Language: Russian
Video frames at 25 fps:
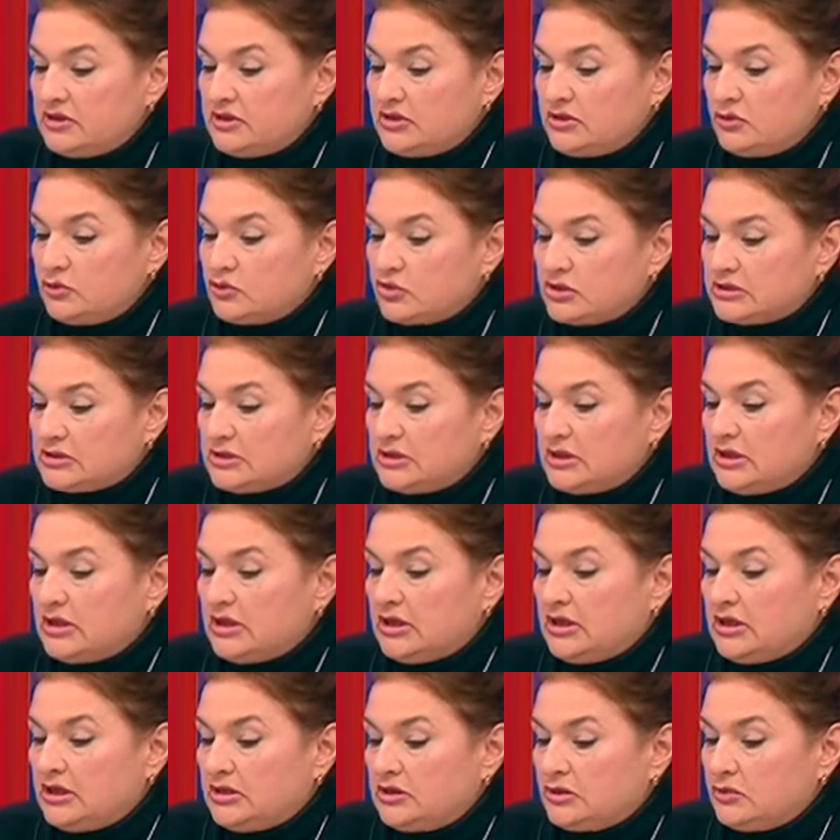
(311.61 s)
Это уже,
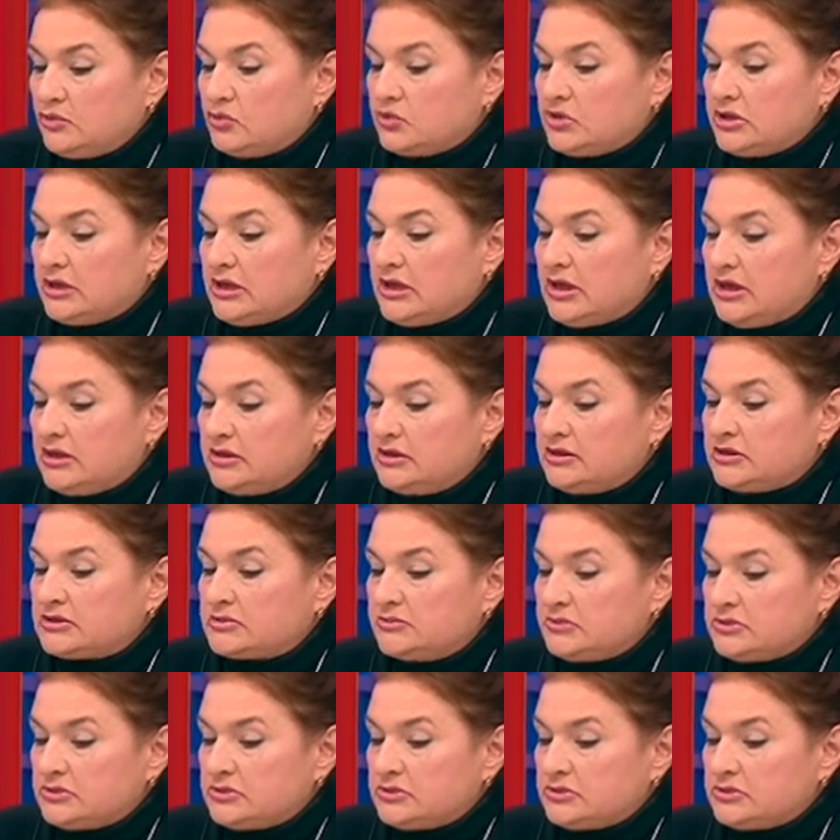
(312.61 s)
это уже адрес,